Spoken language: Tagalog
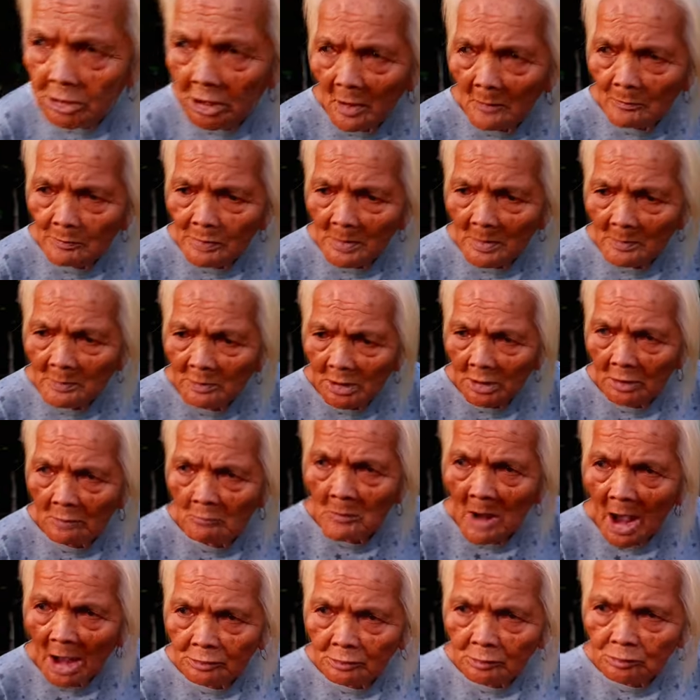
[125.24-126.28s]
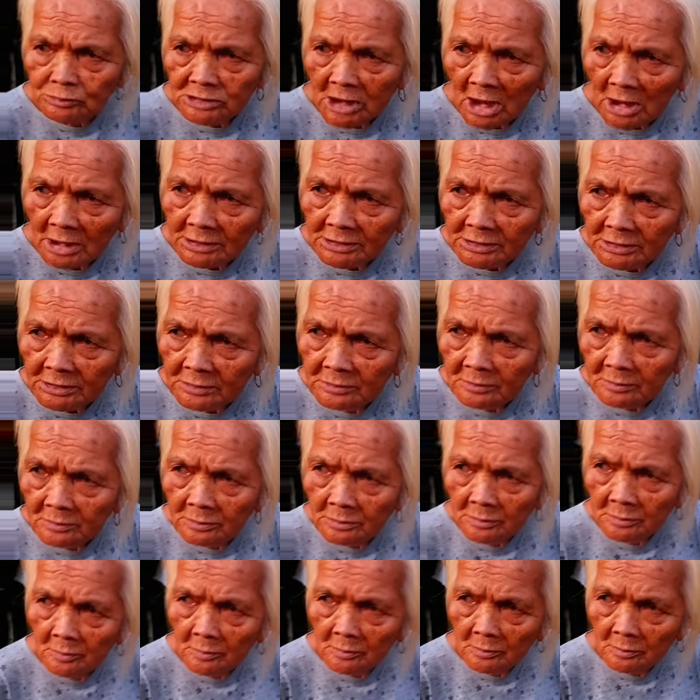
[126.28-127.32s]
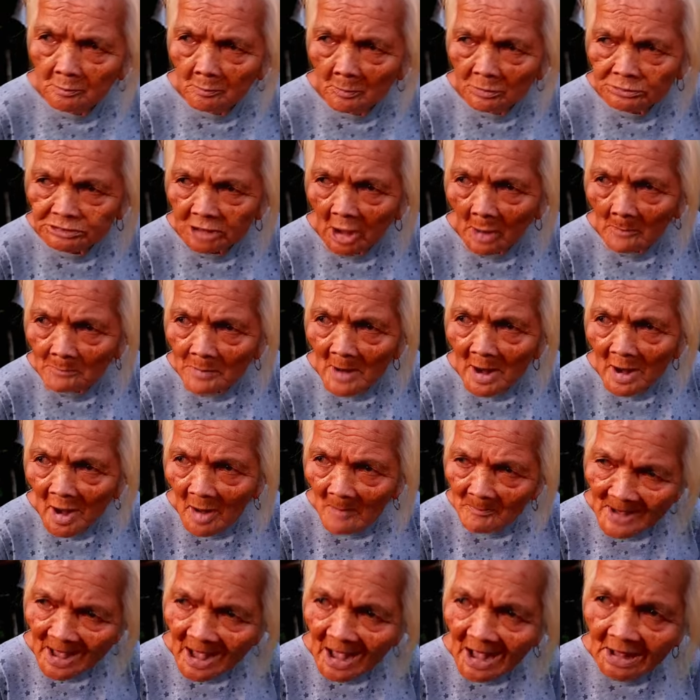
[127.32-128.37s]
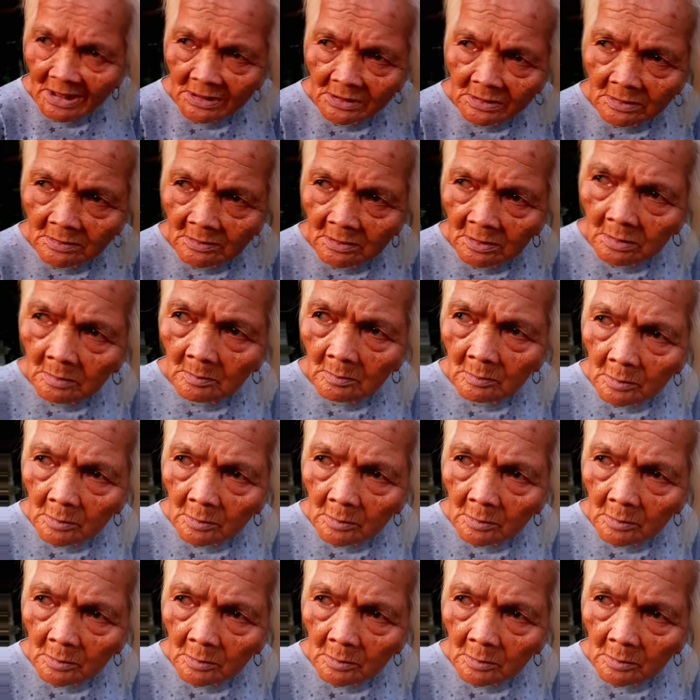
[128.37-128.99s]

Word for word: ka pa nagmano sa akin, matapang ka pa. Ah.